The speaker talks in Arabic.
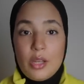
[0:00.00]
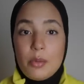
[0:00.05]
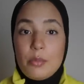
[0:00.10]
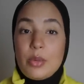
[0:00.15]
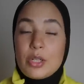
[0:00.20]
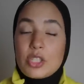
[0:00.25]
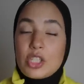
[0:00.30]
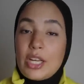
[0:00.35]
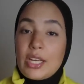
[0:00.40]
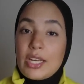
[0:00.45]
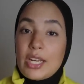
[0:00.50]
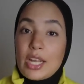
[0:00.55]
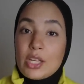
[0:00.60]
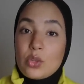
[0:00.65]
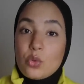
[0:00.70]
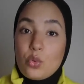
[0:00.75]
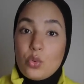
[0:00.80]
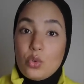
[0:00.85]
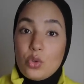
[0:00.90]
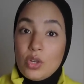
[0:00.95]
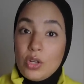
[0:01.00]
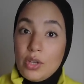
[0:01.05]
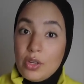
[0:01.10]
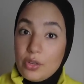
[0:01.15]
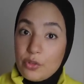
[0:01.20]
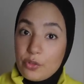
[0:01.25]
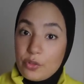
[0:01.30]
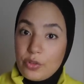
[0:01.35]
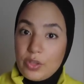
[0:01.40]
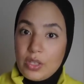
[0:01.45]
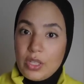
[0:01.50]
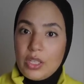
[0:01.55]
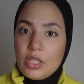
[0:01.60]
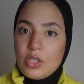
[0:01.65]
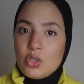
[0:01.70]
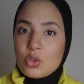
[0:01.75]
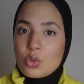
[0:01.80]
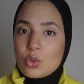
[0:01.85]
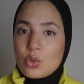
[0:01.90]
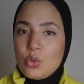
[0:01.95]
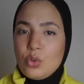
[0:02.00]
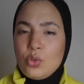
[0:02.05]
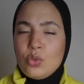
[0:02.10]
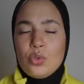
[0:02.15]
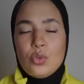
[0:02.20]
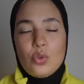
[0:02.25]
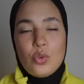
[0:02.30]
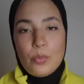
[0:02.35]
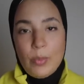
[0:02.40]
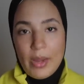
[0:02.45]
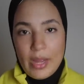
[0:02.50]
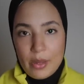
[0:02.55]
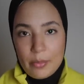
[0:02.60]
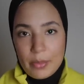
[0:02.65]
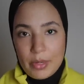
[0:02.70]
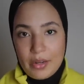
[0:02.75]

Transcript: باش انها تقول فين شكون ومع